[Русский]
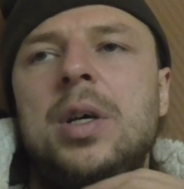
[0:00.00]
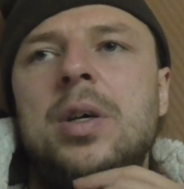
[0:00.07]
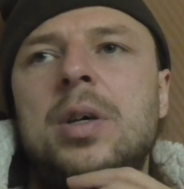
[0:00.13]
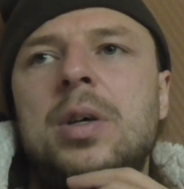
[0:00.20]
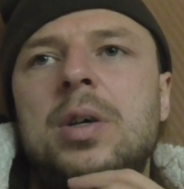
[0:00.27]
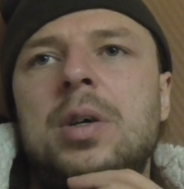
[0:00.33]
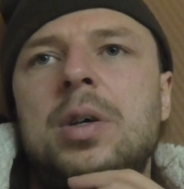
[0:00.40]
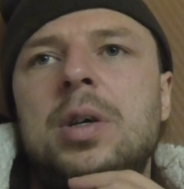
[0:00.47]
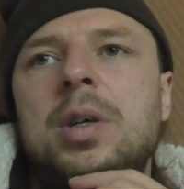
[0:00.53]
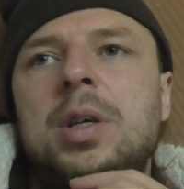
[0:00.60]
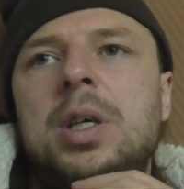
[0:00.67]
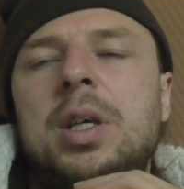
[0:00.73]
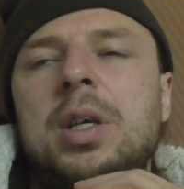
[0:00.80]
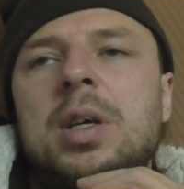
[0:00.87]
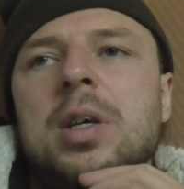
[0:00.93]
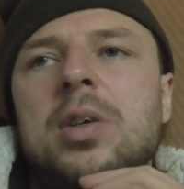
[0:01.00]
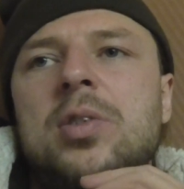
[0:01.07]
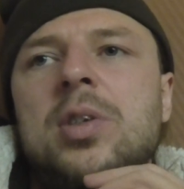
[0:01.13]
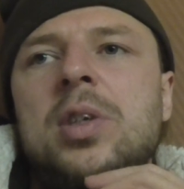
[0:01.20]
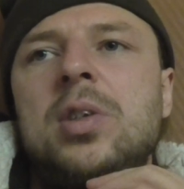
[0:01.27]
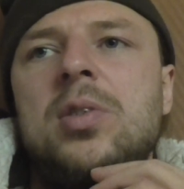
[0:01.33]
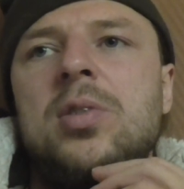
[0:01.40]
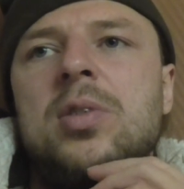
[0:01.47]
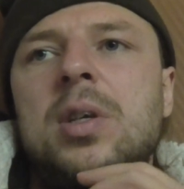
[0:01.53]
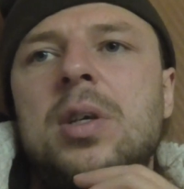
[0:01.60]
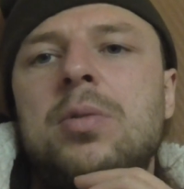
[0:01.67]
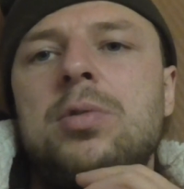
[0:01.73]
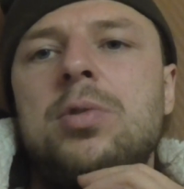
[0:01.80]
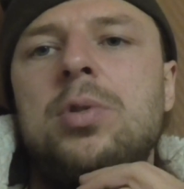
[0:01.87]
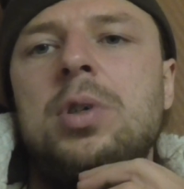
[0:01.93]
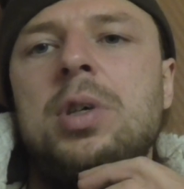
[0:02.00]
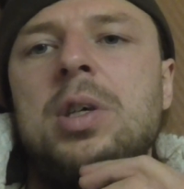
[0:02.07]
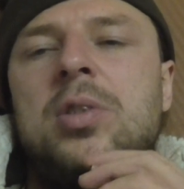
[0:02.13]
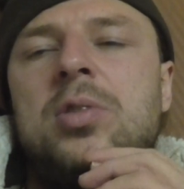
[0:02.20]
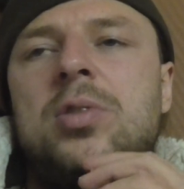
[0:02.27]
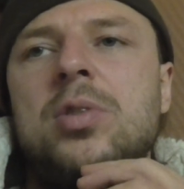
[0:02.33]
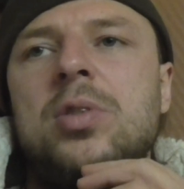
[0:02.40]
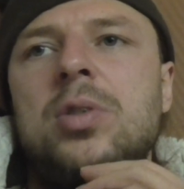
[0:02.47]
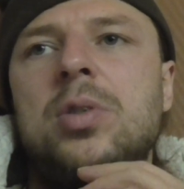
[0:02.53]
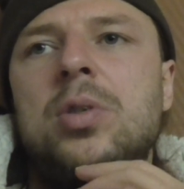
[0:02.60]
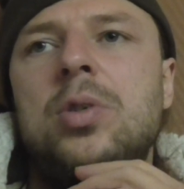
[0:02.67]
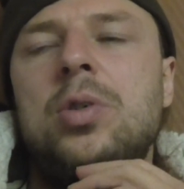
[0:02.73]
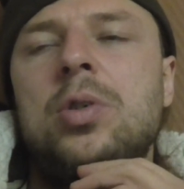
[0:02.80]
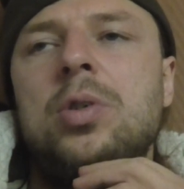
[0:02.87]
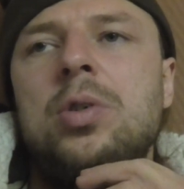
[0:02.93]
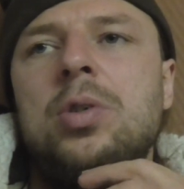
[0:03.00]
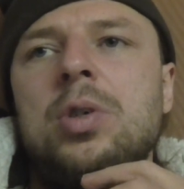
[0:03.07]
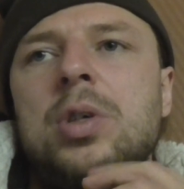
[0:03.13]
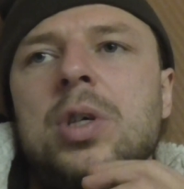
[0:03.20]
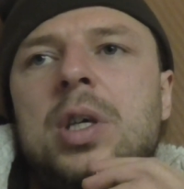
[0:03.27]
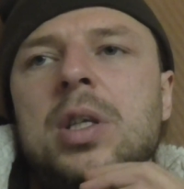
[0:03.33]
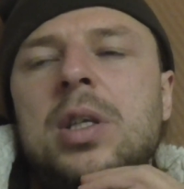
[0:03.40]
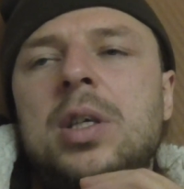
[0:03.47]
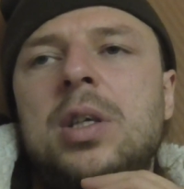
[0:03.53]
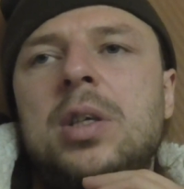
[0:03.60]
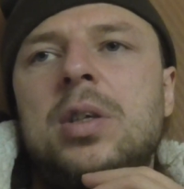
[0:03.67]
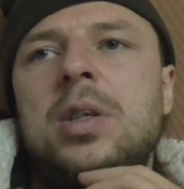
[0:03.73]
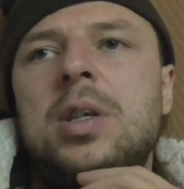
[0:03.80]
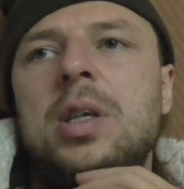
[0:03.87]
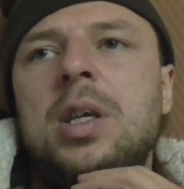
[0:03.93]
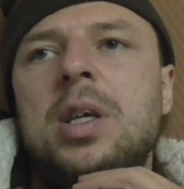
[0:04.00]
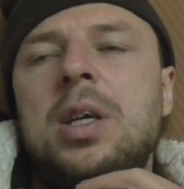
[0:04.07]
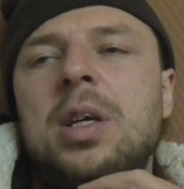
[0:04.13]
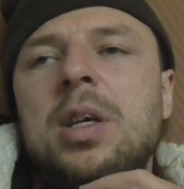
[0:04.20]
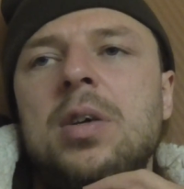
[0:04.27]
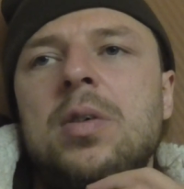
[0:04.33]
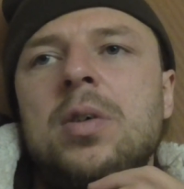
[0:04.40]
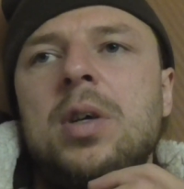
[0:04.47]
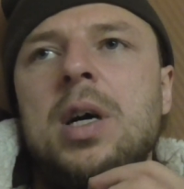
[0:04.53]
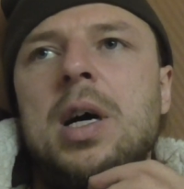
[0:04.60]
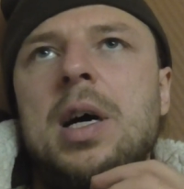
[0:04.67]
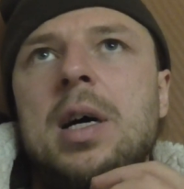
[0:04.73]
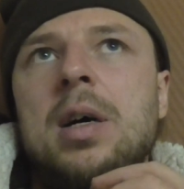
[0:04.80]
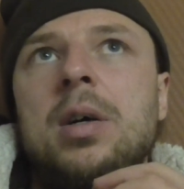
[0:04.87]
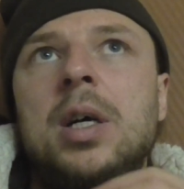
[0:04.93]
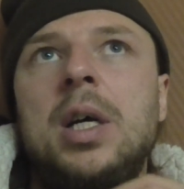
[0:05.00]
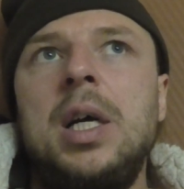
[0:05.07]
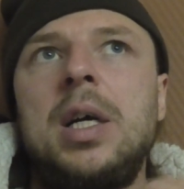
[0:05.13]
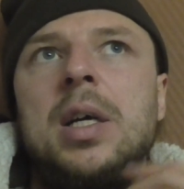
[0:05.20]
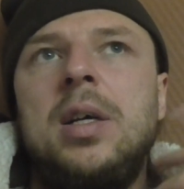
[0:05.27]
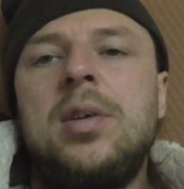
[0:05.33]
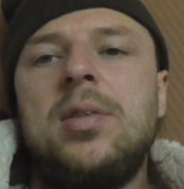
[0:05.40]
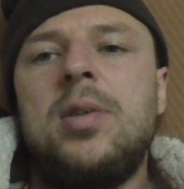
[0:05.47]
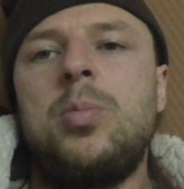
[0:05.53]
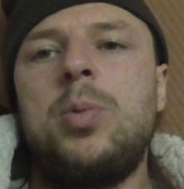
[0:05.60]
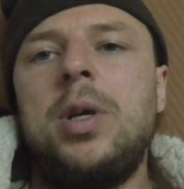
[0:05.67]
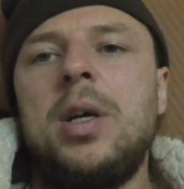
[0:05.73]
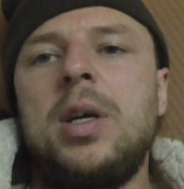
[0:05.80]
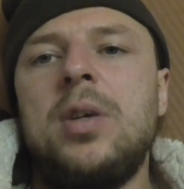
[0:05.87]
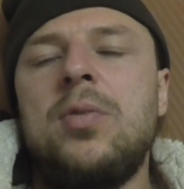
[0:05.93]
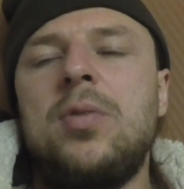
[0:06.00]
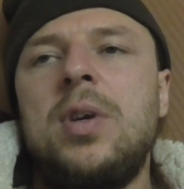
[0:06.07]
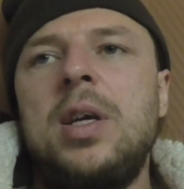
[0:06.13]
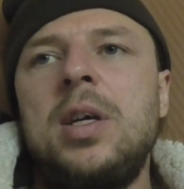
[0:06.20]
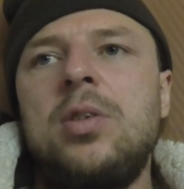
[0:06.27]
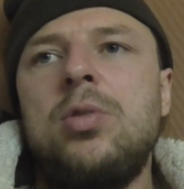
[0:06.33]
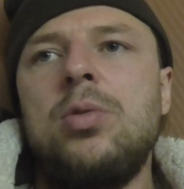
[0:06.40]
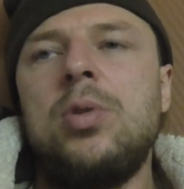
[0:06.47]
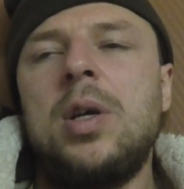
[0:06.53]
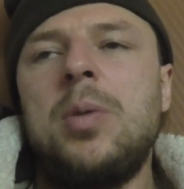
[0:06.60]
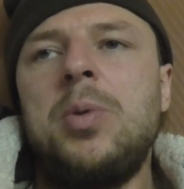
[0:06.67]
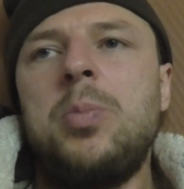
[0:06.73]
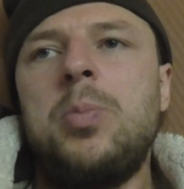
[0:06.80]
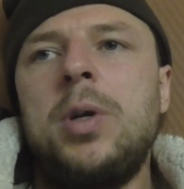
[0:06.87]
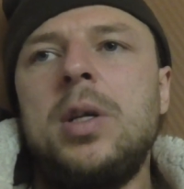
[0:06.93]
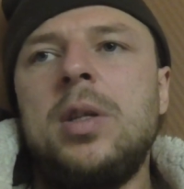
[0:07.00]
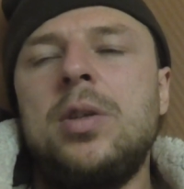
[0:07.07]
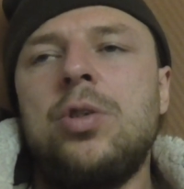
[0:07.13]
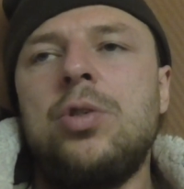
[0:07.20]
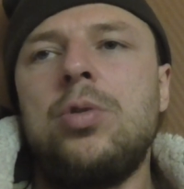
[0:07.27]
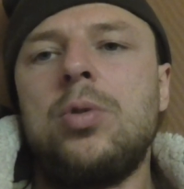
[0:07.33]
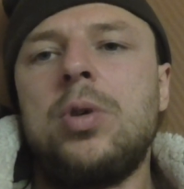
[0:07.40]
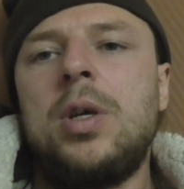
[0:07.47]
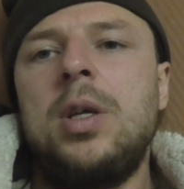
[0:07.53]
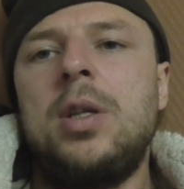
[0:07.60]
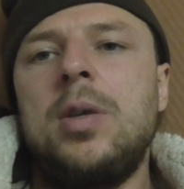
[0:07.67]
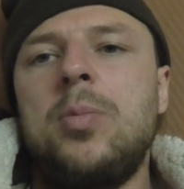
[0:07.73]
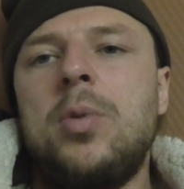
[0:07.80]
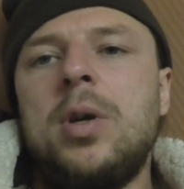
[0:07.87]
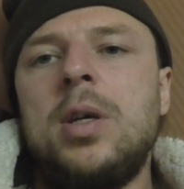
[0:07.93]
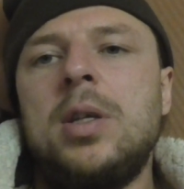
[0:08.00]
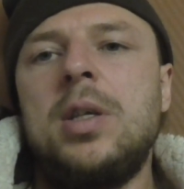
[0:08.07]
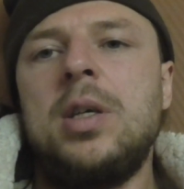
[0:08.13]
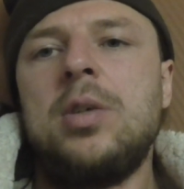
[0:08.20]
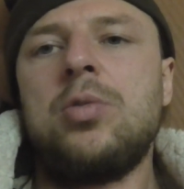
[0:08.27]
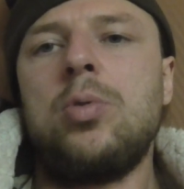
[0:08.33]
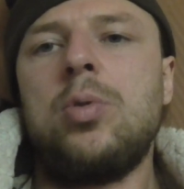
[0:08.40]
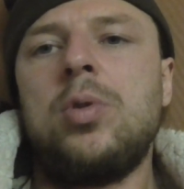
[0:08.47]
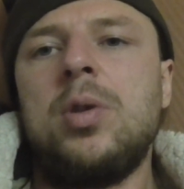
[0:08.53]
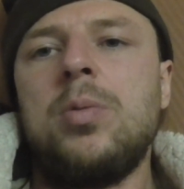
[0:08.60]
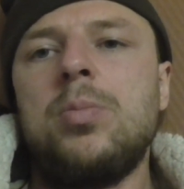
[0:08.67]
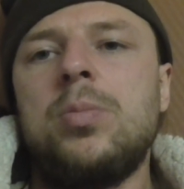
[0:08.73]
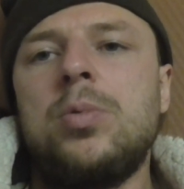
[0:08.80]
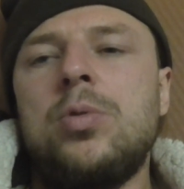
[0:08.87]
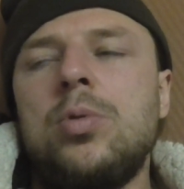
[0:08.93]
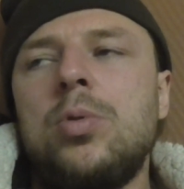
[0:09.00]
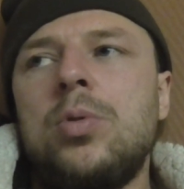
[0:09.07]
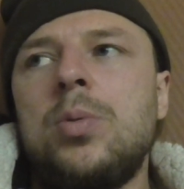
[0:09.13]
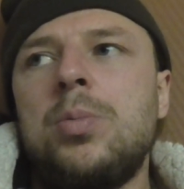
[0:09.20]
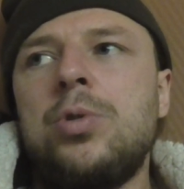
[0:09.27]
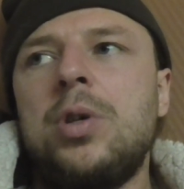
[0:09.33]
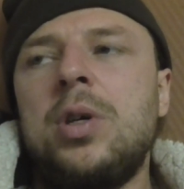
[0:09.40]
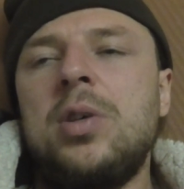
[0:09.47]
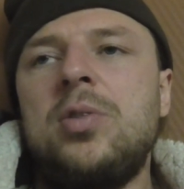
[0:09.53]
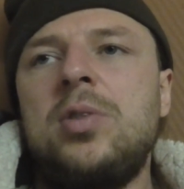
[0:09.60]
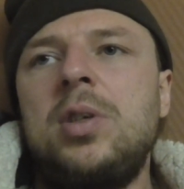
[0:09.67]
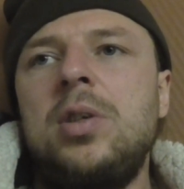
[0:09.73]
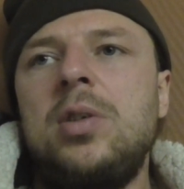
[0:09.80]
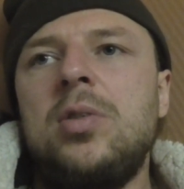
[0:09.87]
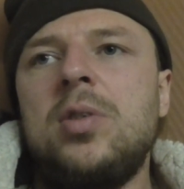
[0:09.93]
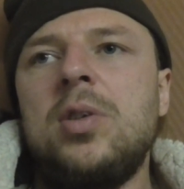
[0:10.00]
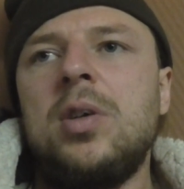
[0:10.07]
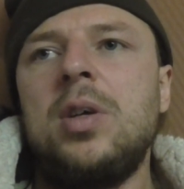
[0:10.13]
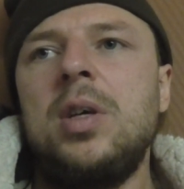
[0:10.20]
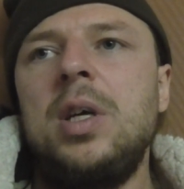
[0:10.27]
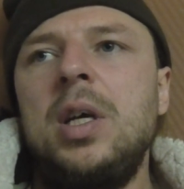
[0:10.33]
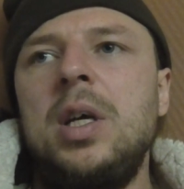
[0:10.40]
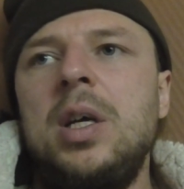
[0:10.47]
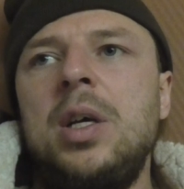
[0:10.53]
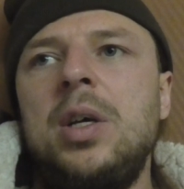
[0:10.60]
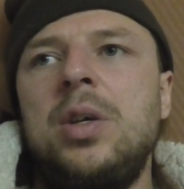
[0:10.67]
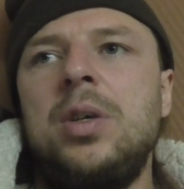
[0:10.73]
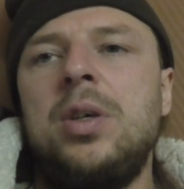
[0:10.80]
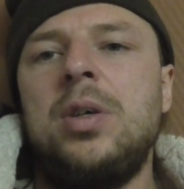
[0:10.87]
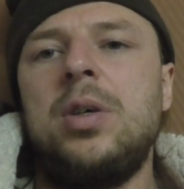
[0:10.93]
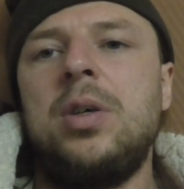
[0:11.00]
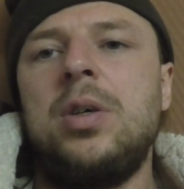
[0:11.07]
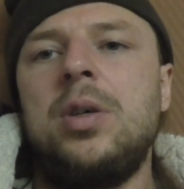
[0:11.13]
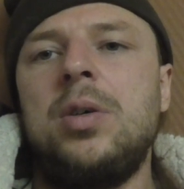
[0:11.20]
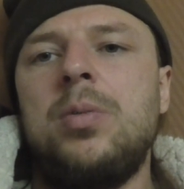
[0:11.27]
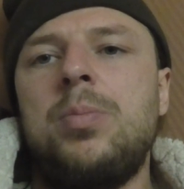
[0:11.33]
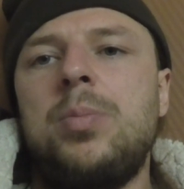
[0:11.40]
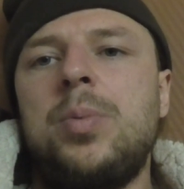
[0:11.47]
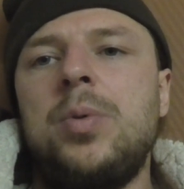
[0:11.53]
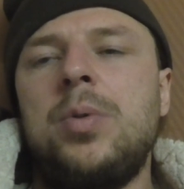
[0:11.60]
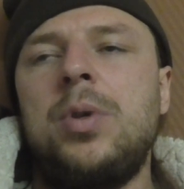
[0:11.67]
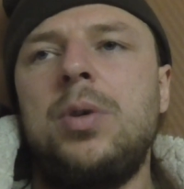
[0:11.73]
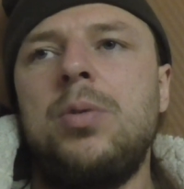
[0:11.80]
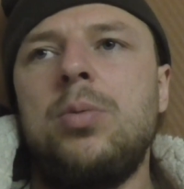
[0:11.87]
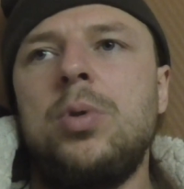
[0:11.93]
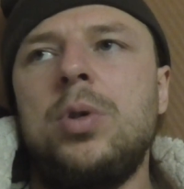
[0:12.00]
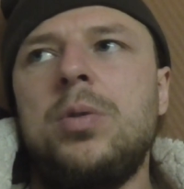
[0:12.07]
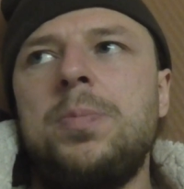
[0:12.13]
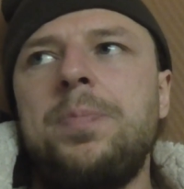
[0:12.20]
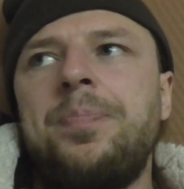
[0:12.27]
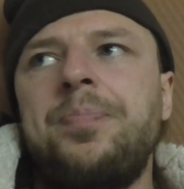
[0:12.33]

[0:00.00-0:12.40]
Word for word: Э, и гостиницы, скорее всего, есть, но они недорогие. А если приехать в Грецию, там непонятно что, какие там города, сколько там стоит вообще гостиница. Э, и вот